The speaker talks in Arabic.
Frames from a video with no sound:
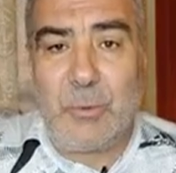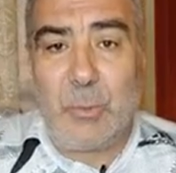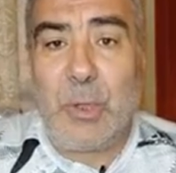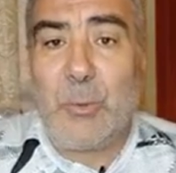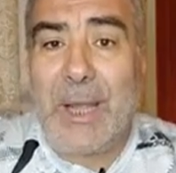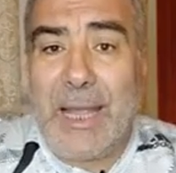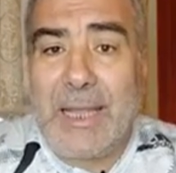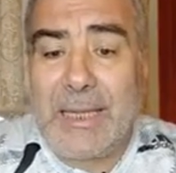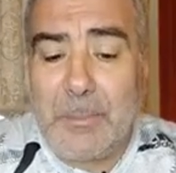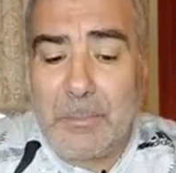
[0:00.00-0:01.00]
وهو
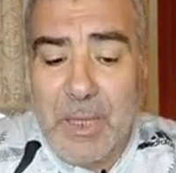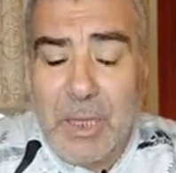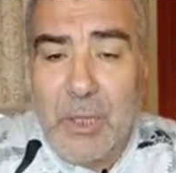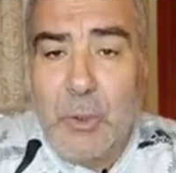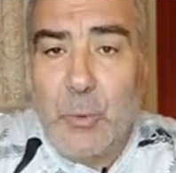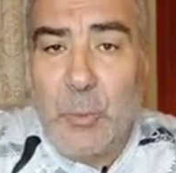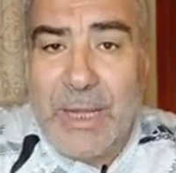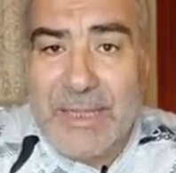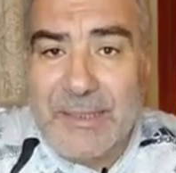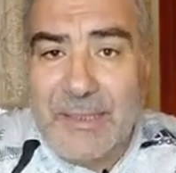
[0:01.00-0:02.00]
عالم
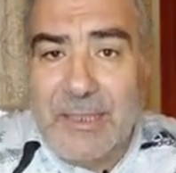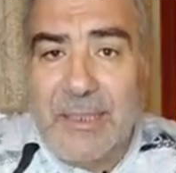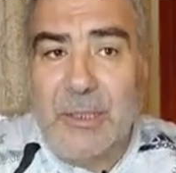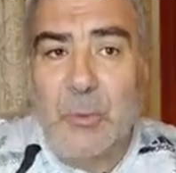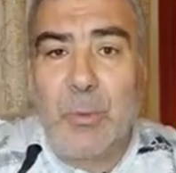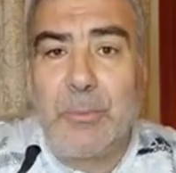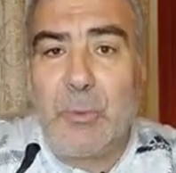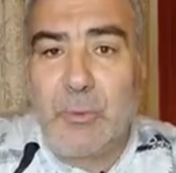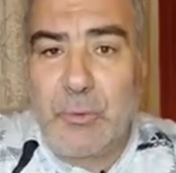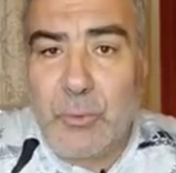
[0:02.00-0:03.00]
واسع
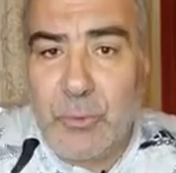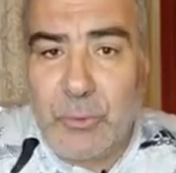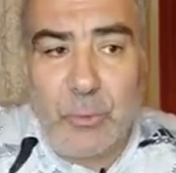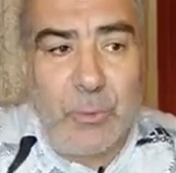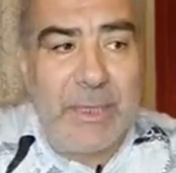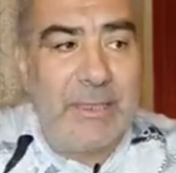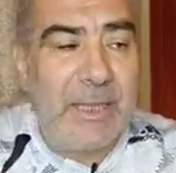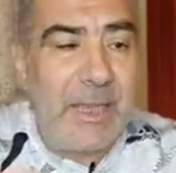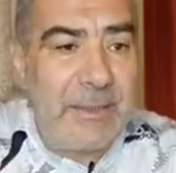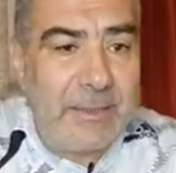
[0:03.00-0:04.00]
وموجود
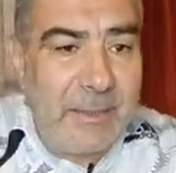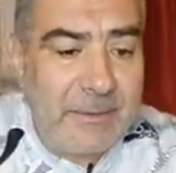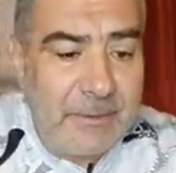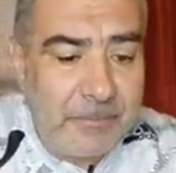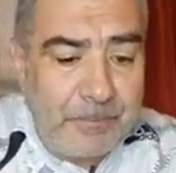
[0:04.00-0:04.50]
ويتحدث